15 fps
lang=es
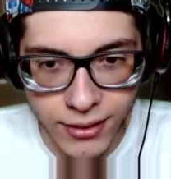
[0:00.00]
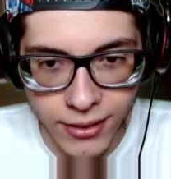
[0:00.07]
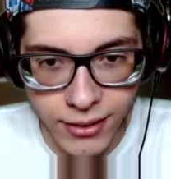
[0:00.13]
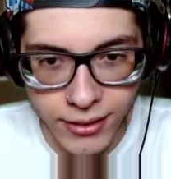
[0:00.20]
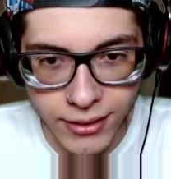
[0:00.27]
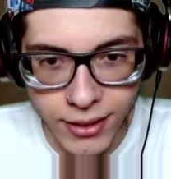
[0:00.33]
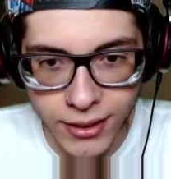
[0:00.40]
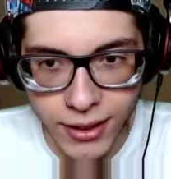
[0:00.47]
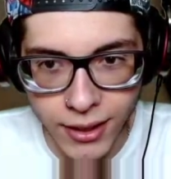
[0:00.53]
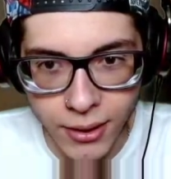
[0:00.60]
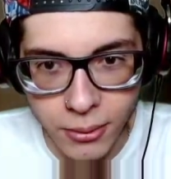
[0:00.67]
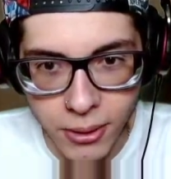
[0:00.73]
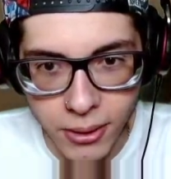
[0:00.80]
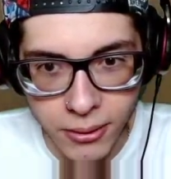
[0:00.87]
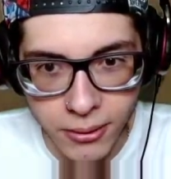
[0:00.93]
Está aquí
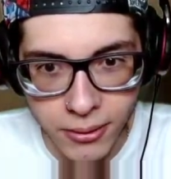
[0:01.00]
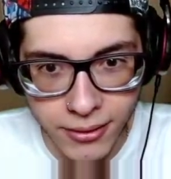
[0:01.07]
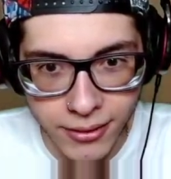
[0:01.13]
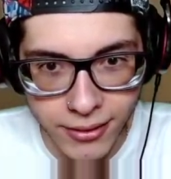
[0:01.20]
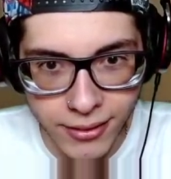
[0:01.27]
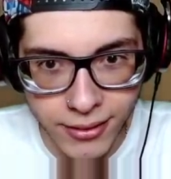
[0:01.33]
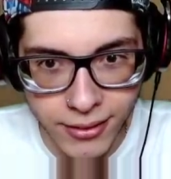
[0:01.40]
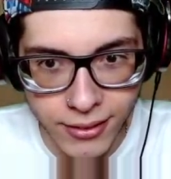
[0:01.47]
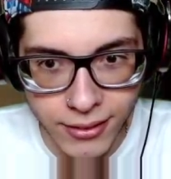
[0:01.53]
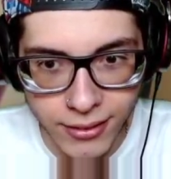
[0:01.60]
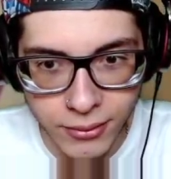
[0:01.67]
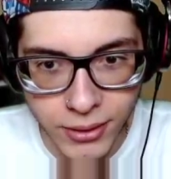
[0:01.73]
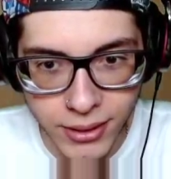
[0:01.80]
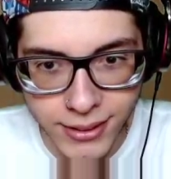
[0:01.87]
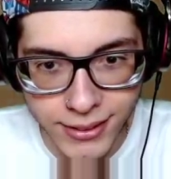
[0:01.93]
abajo.
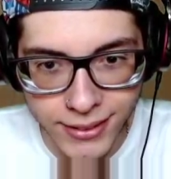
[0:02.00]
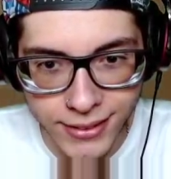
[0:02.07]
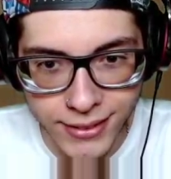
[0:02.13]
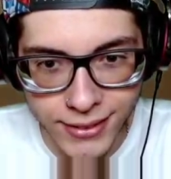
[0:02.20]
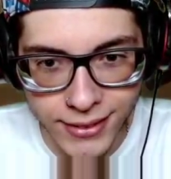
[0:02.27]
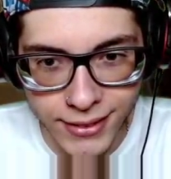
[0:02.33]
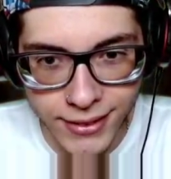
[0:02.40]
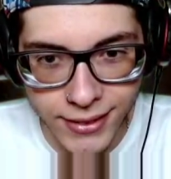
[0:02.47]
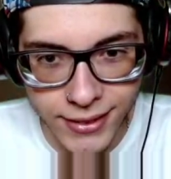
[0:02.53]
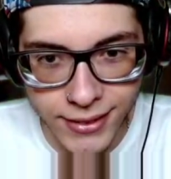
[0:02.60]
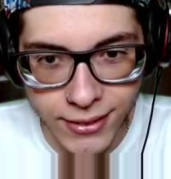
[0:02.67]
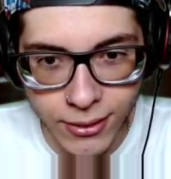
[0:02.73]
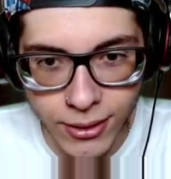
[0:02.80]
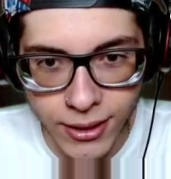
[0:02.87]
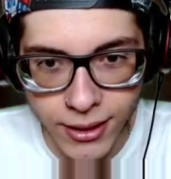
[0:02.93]
¿Ves?
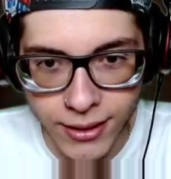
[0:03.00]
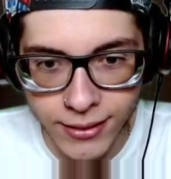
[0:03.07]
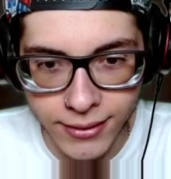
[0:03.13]
Hola.